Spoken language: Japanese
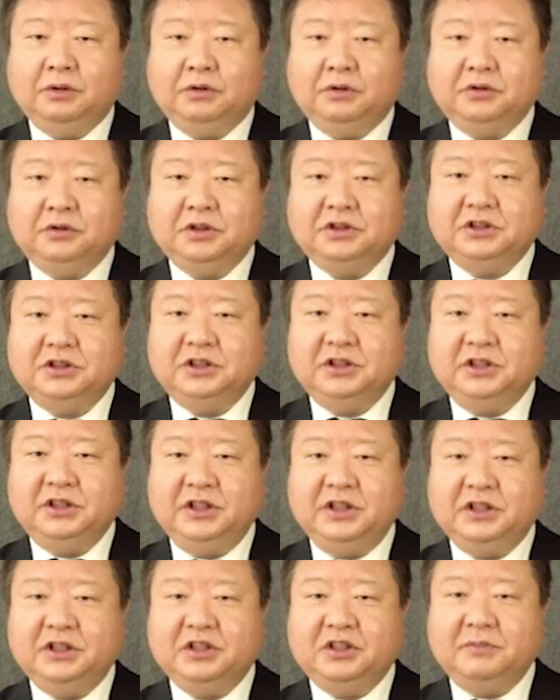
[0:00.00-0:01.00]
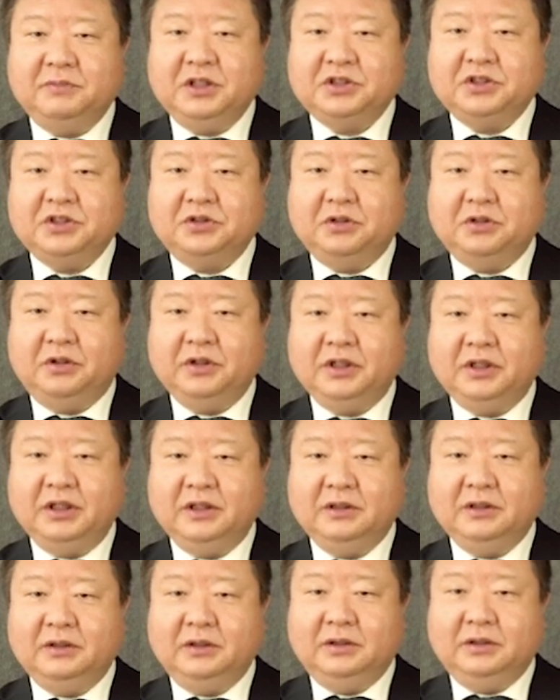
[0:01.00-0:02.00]
この図に示すよう
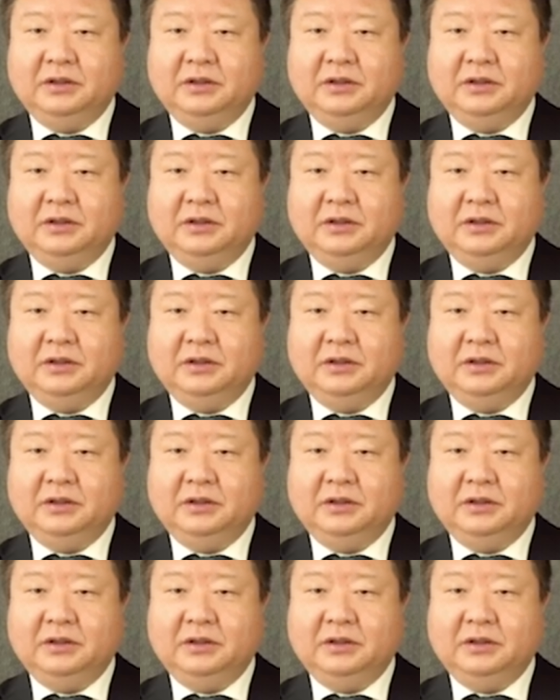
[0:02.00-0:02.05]
に、